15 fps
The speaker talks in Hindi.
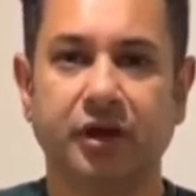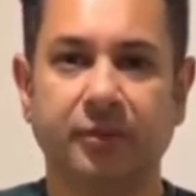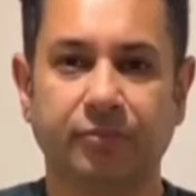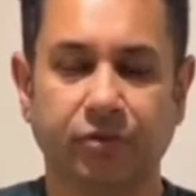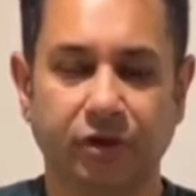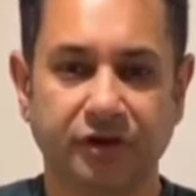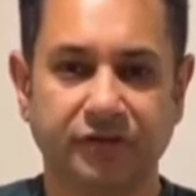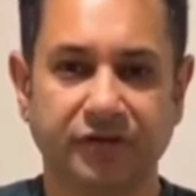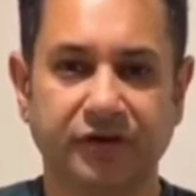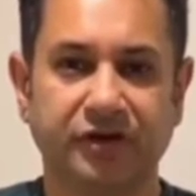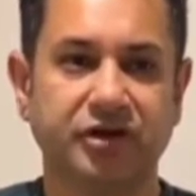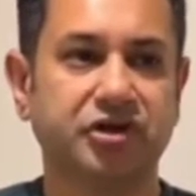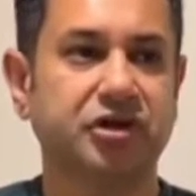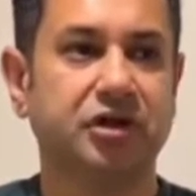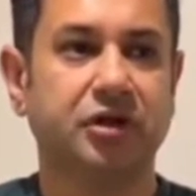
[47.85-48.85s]
एम्प्लॉयज
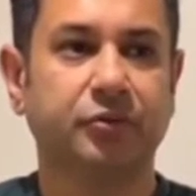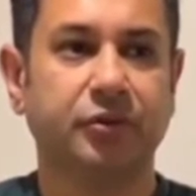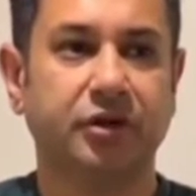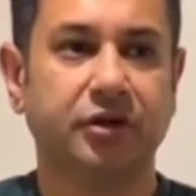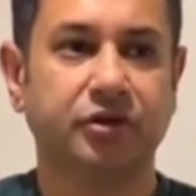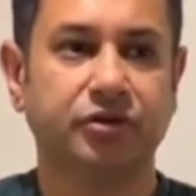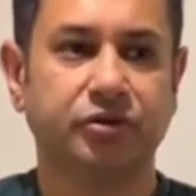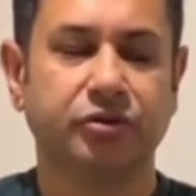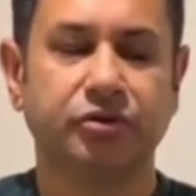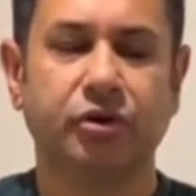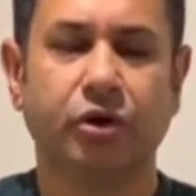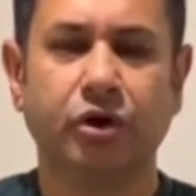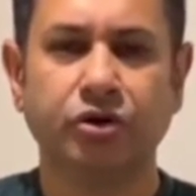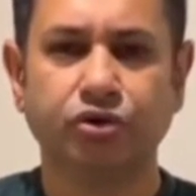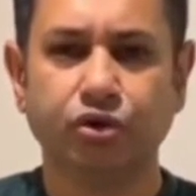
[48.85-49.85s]
फेडरेशन के वर्कर्स को
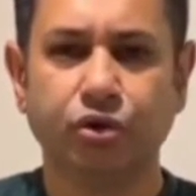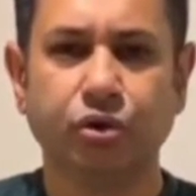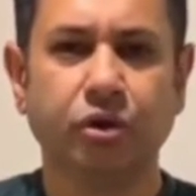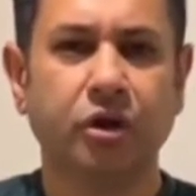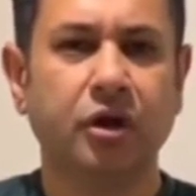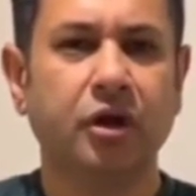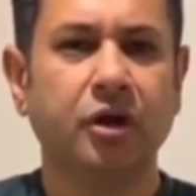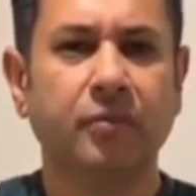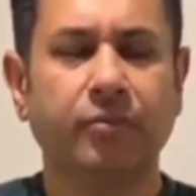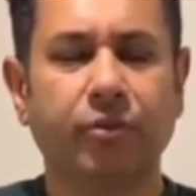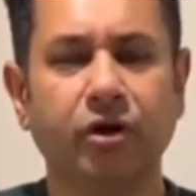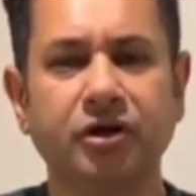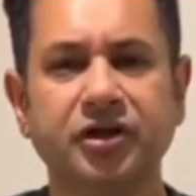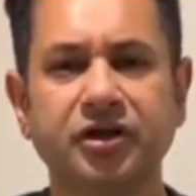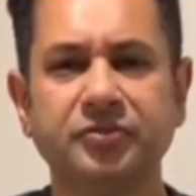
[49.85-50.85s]
और जो
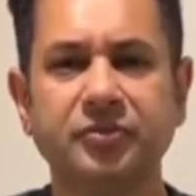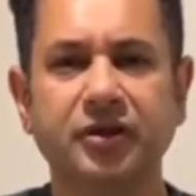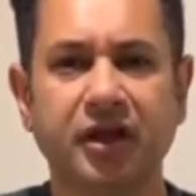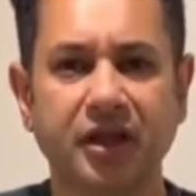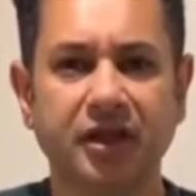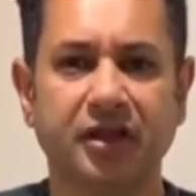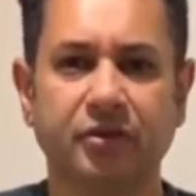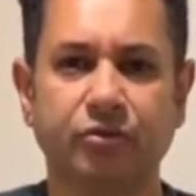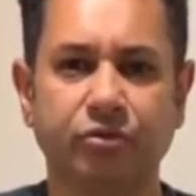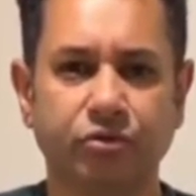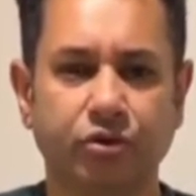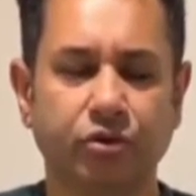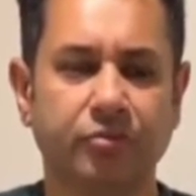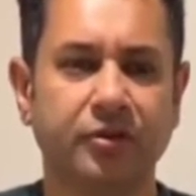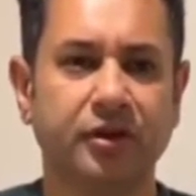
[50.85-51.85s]
पॉलिटिक्स में नहीं है
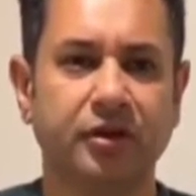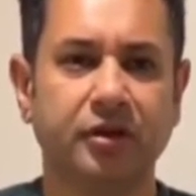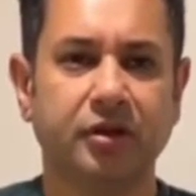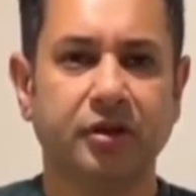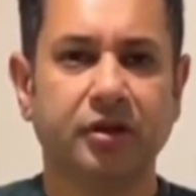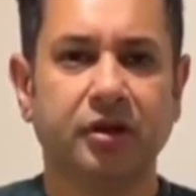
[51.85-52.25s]
उनको भी